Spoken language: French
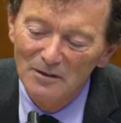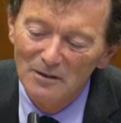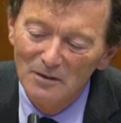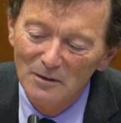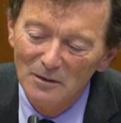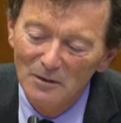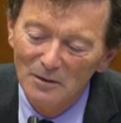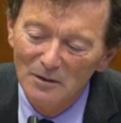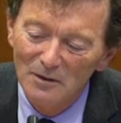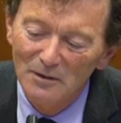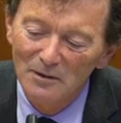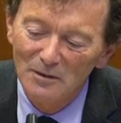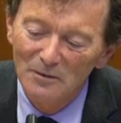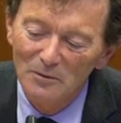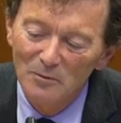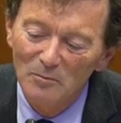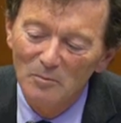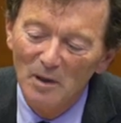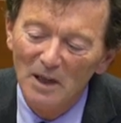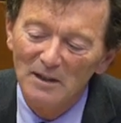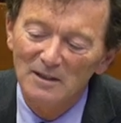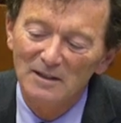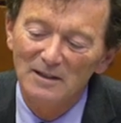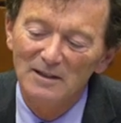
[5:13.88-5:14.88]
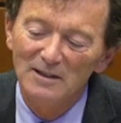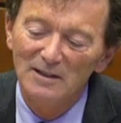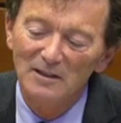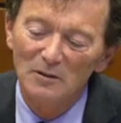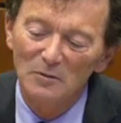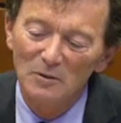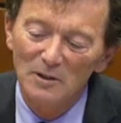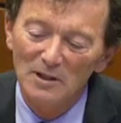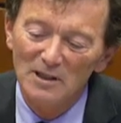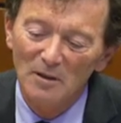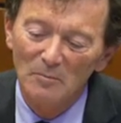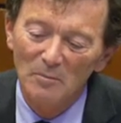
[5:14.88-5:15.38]
ce que une
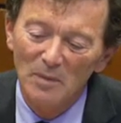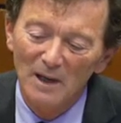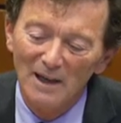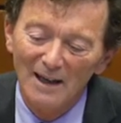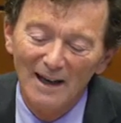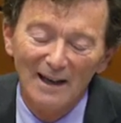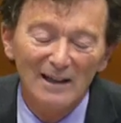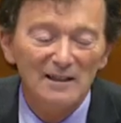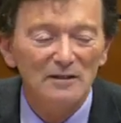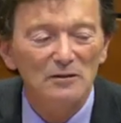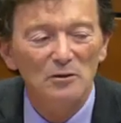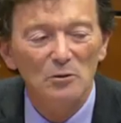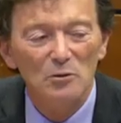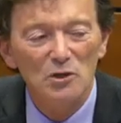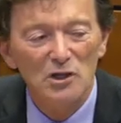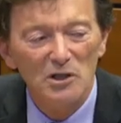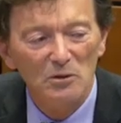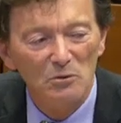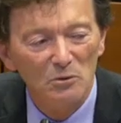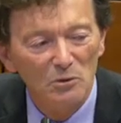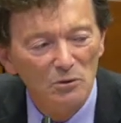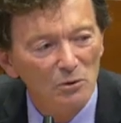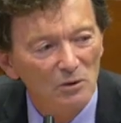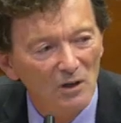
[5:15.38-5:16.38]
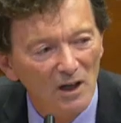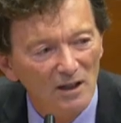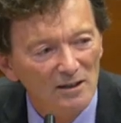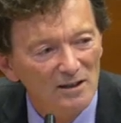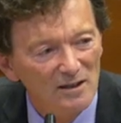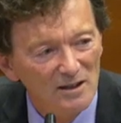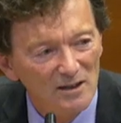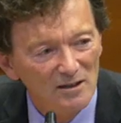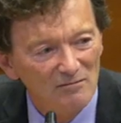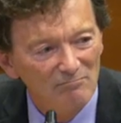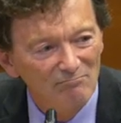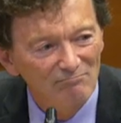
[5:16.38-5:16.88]
partie des économistes appelle un risque de
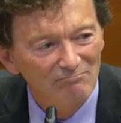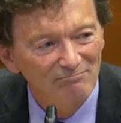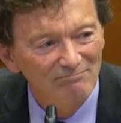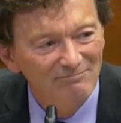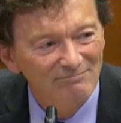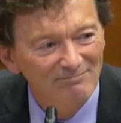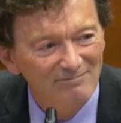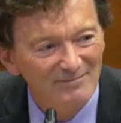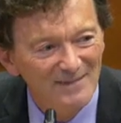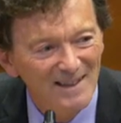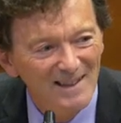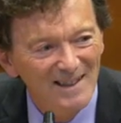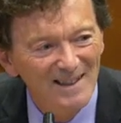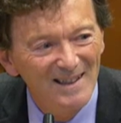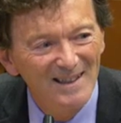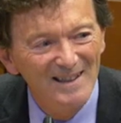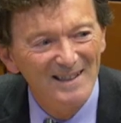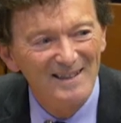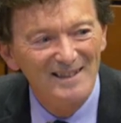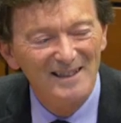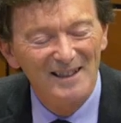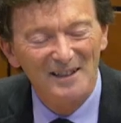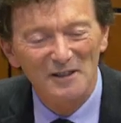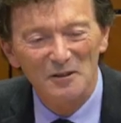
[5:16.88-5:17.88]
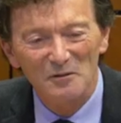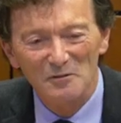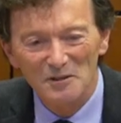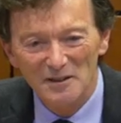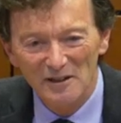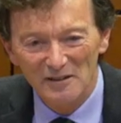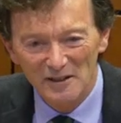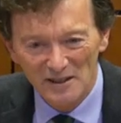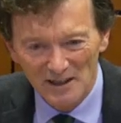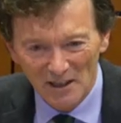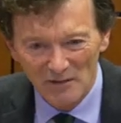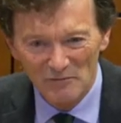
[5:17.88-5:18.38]
gérontocratie.
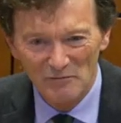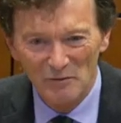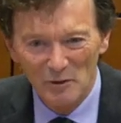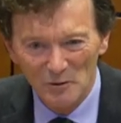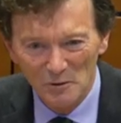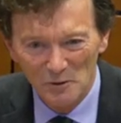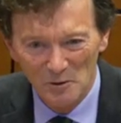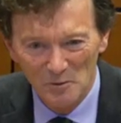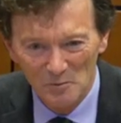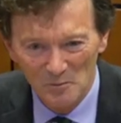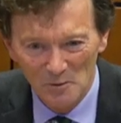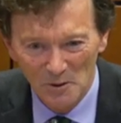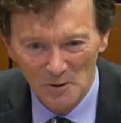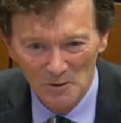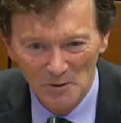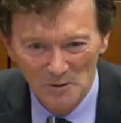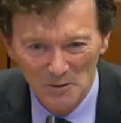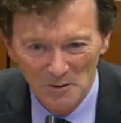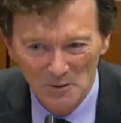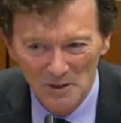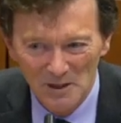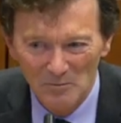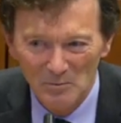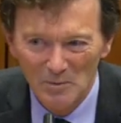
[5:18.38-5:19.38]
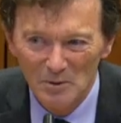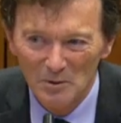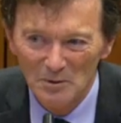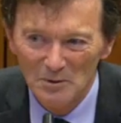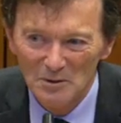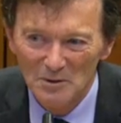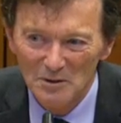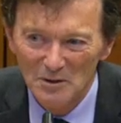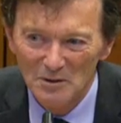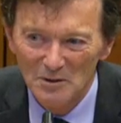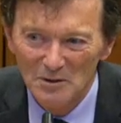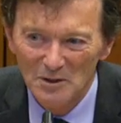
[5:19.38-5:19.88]
C'est-à-dire que vous avez une très forte demande de
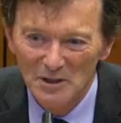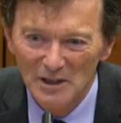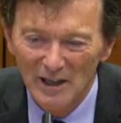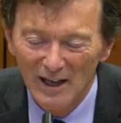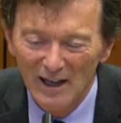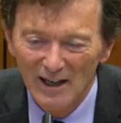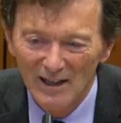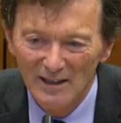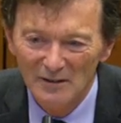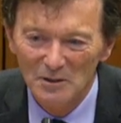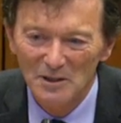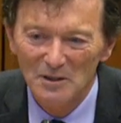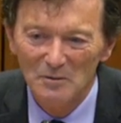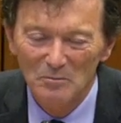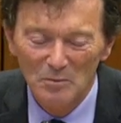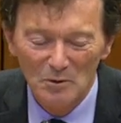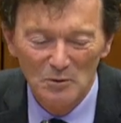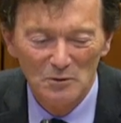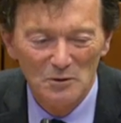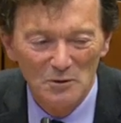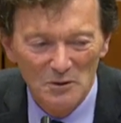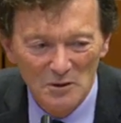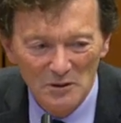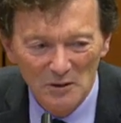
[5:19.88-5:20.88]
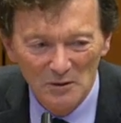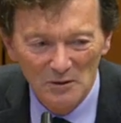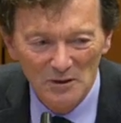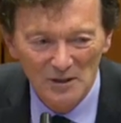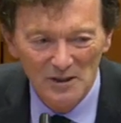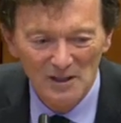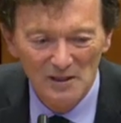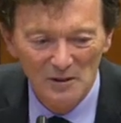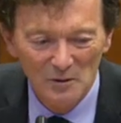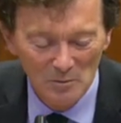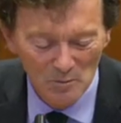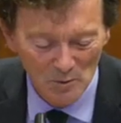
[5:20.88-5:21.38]
dépenses sociales, de dépenses de
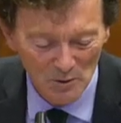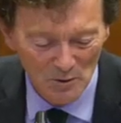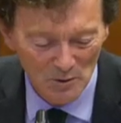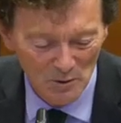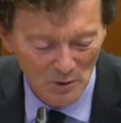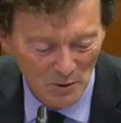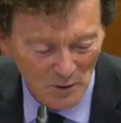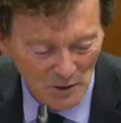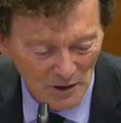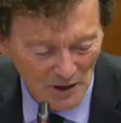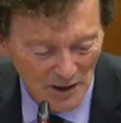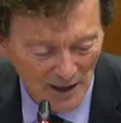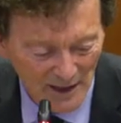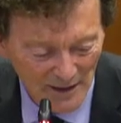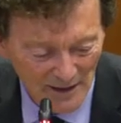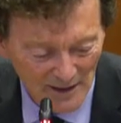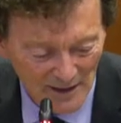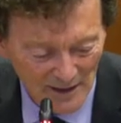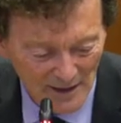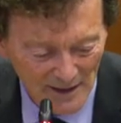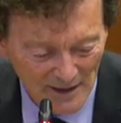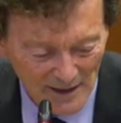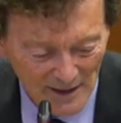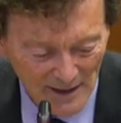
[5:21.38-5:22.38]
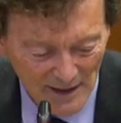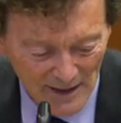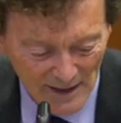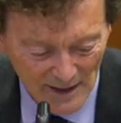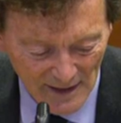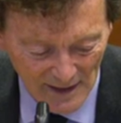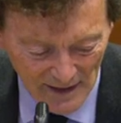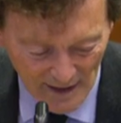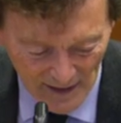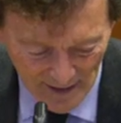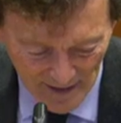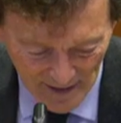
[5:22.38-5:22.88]
santé, de dépenses de retraite.
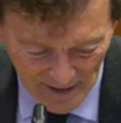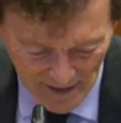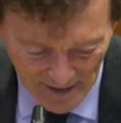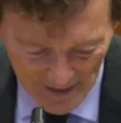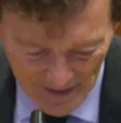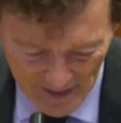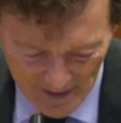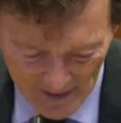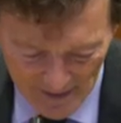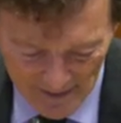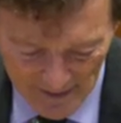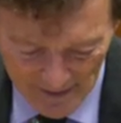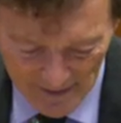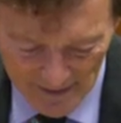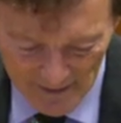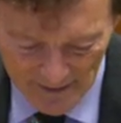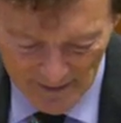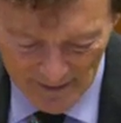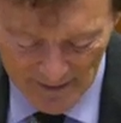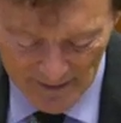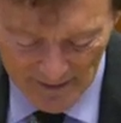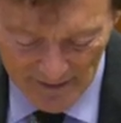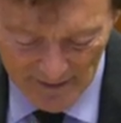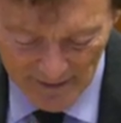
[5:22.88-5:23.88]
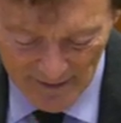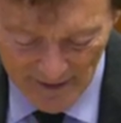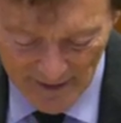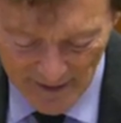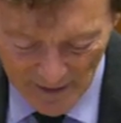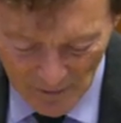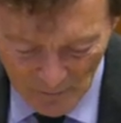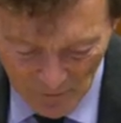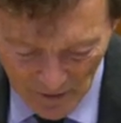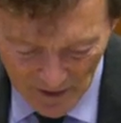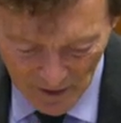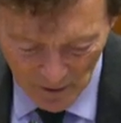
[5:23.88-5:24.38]

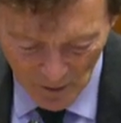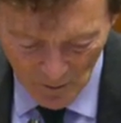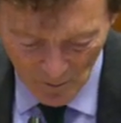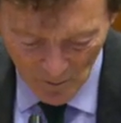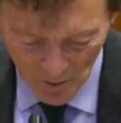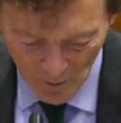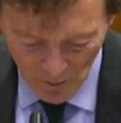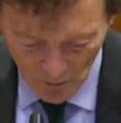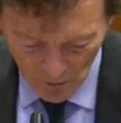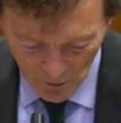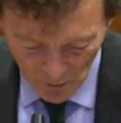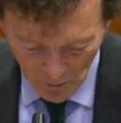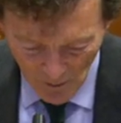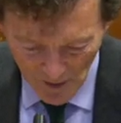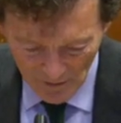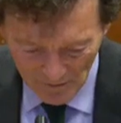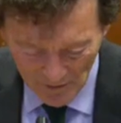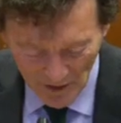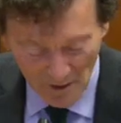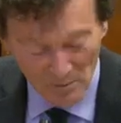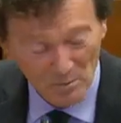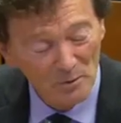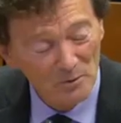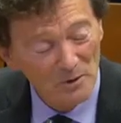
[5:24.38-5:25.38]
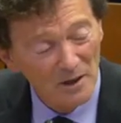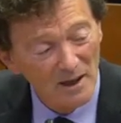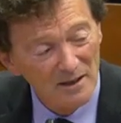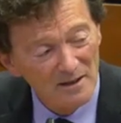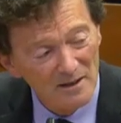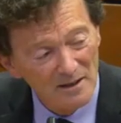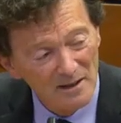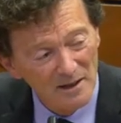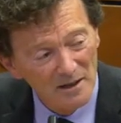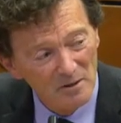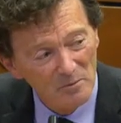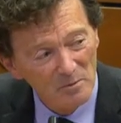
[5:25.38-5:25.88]
Euh, les gouvernements doivent
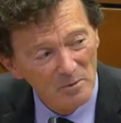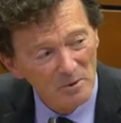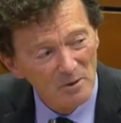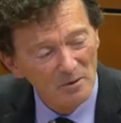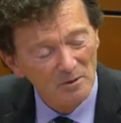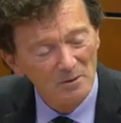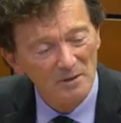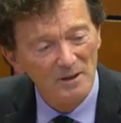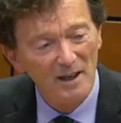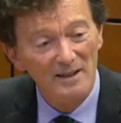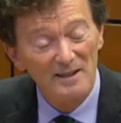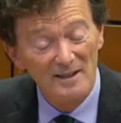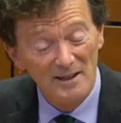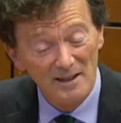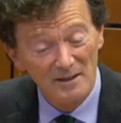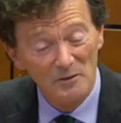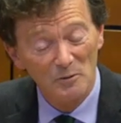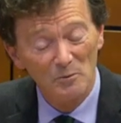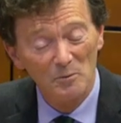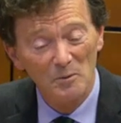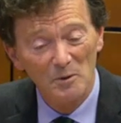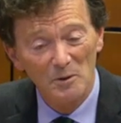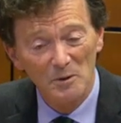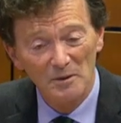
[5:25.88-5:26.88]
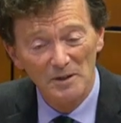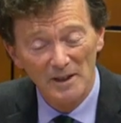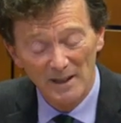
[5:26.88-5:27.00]
répondre à ces, dépenses, à ces